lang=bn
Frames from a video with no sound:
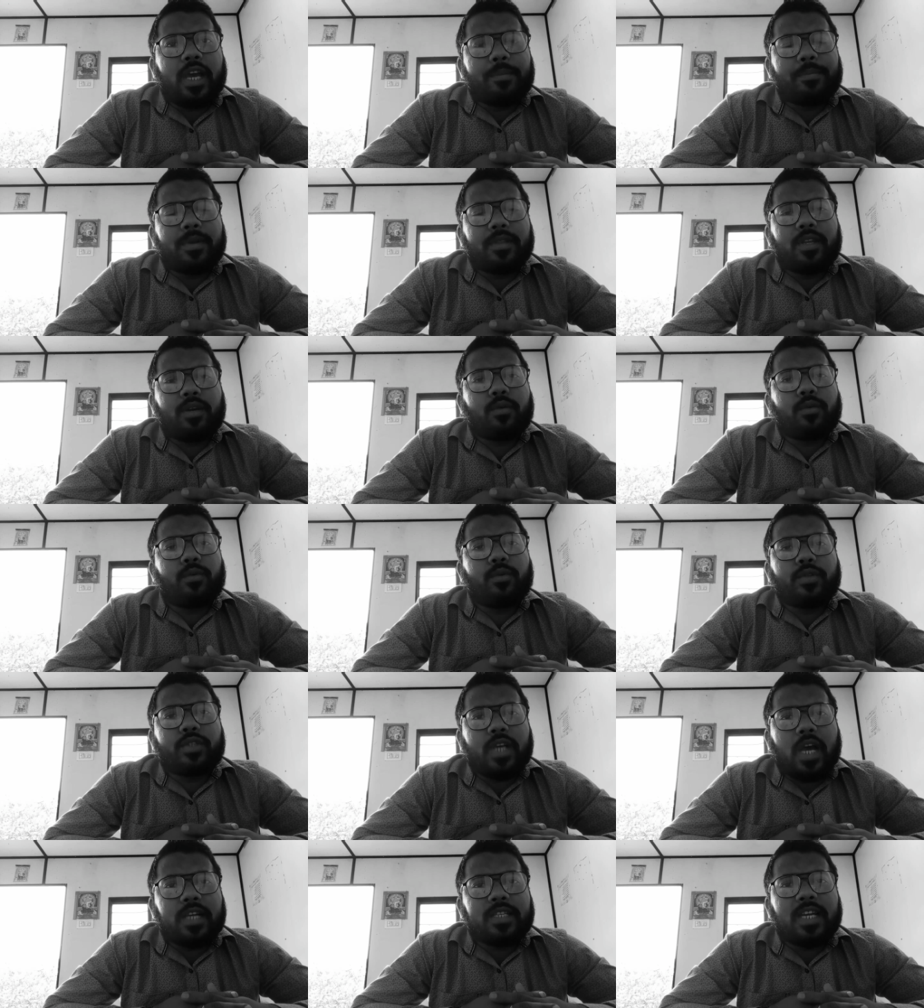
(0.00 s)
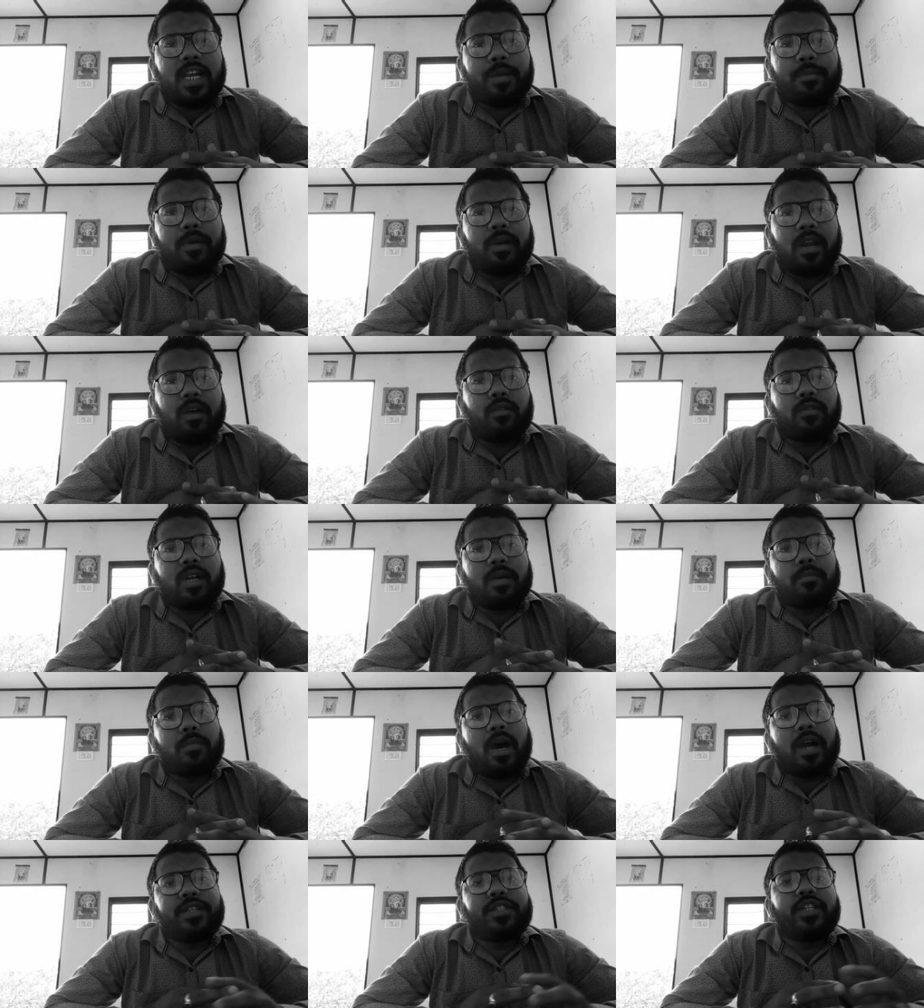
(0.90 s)
আপনাদের কোনো চার্জ লাগবে না ওটা
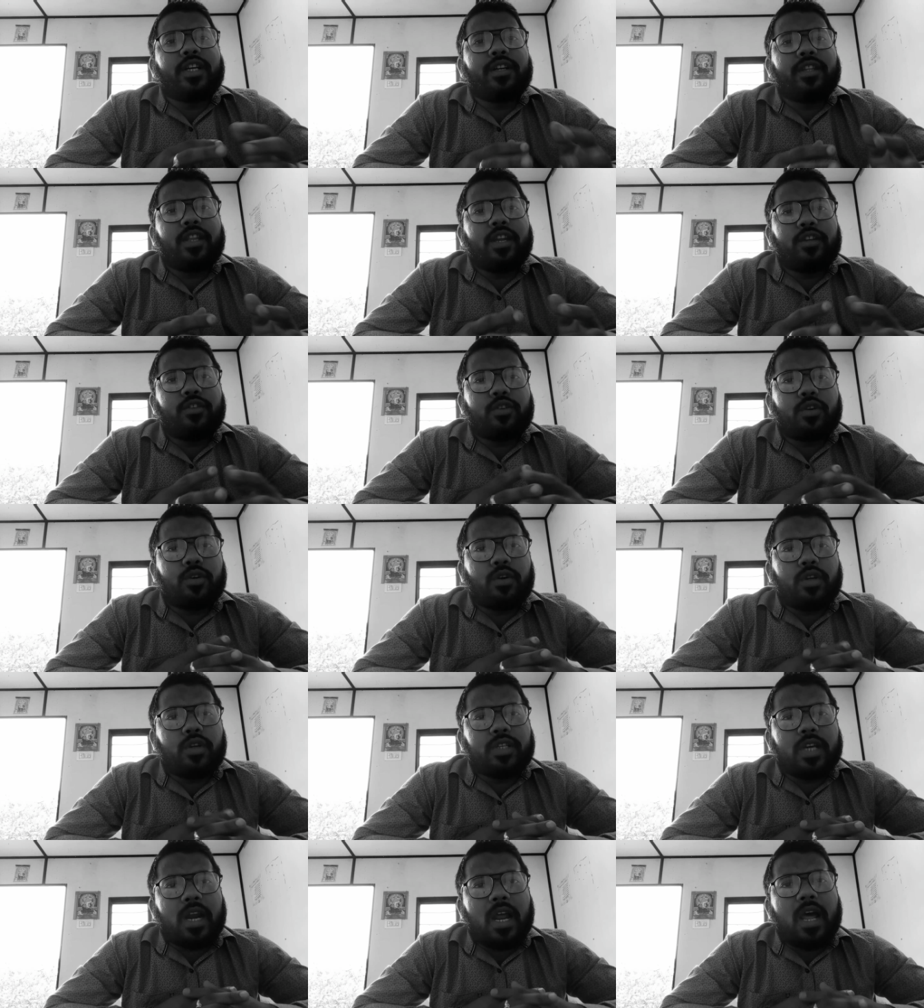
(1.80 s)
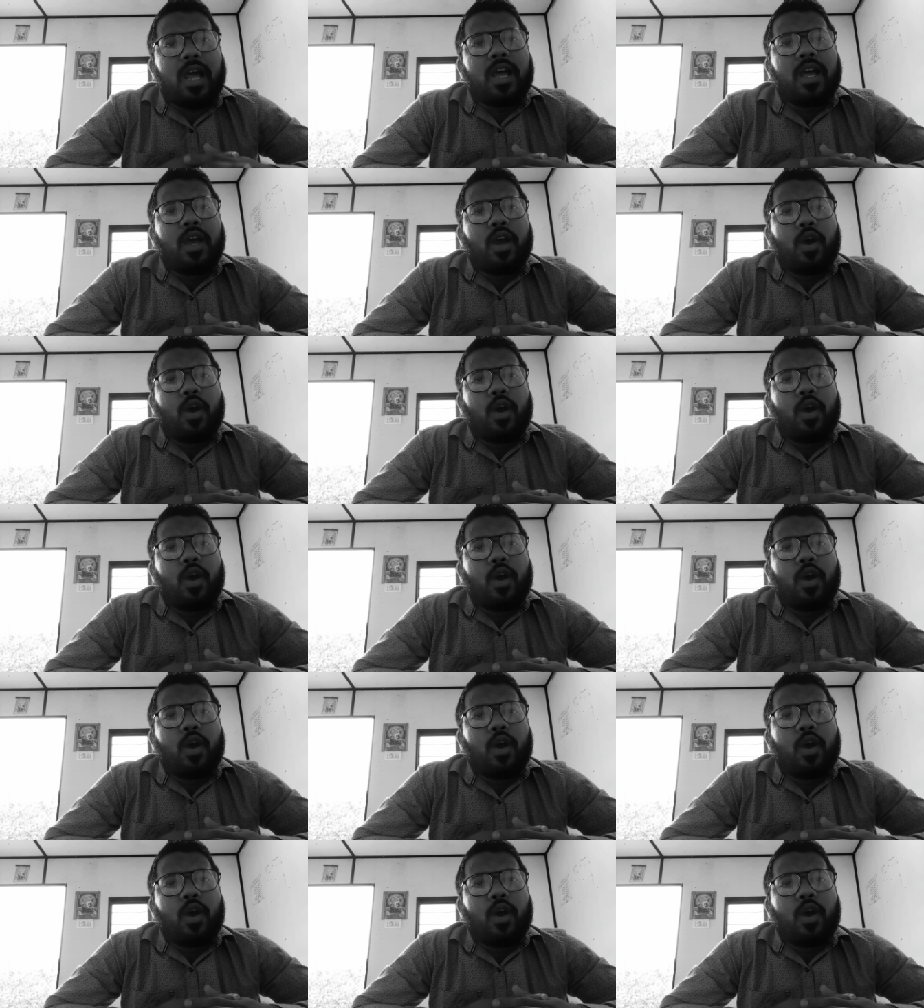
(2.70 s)
মার্চেন্টদের জন্য যারা